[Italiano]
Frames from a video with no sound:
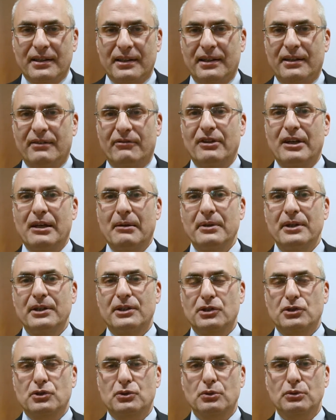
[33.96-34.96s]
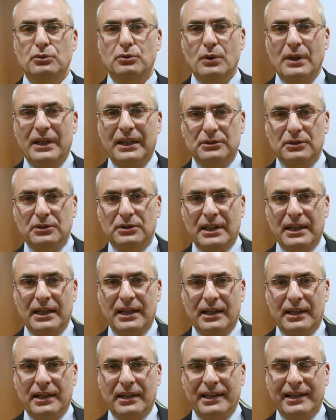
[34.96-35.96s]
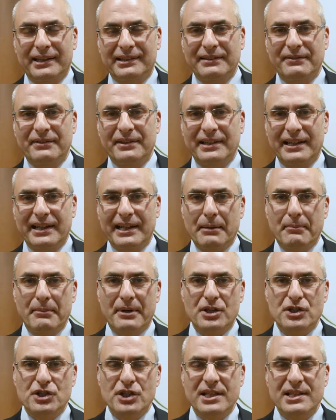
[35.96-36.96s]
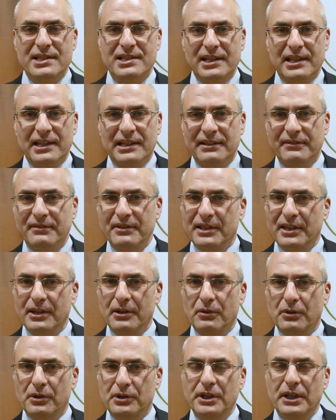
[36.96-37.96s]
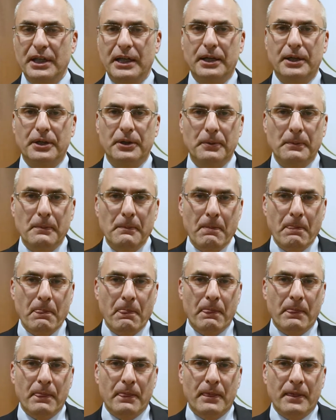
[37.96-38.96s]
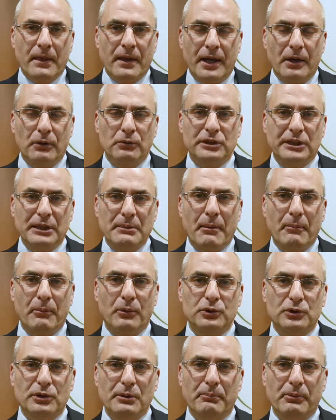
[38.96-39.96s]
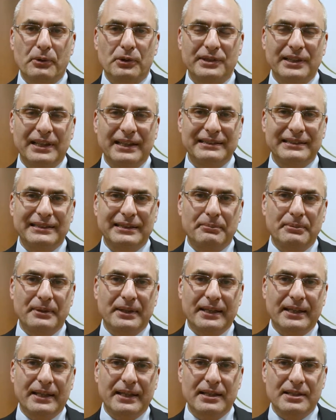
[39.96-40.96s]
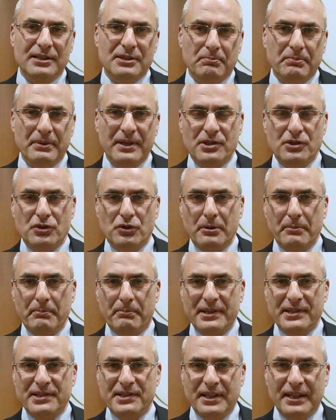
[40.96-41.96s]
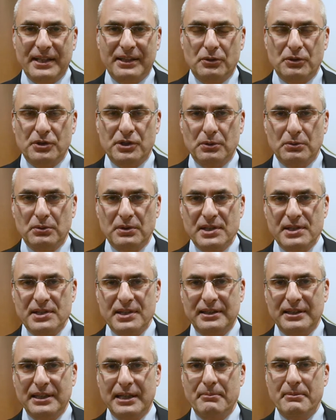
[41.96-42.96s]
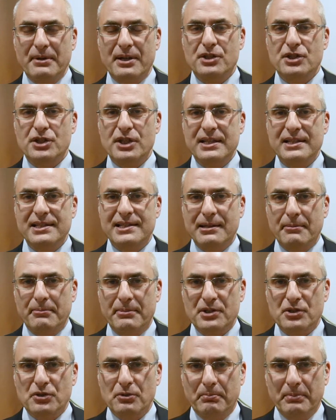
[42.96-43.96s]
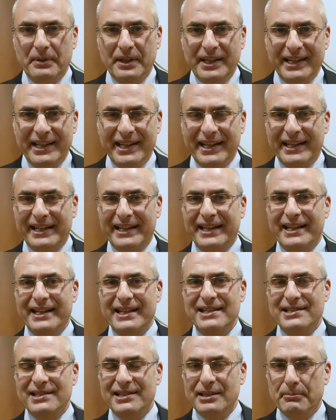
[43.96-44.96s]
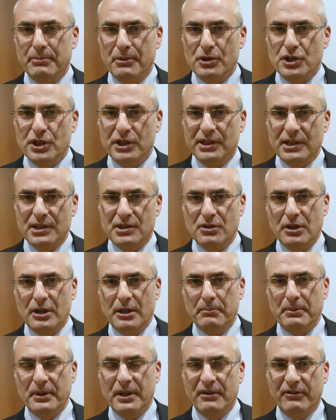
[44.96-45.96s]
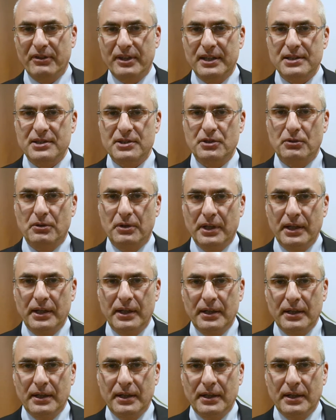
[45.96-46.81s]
è veramente strutturato tra le attività in emergenza e le attività in ordinario. È un tema molto importante perché spesso in passato si è utilizzata l'emergenza per sopperire a carenze di progettazione e pianificazione.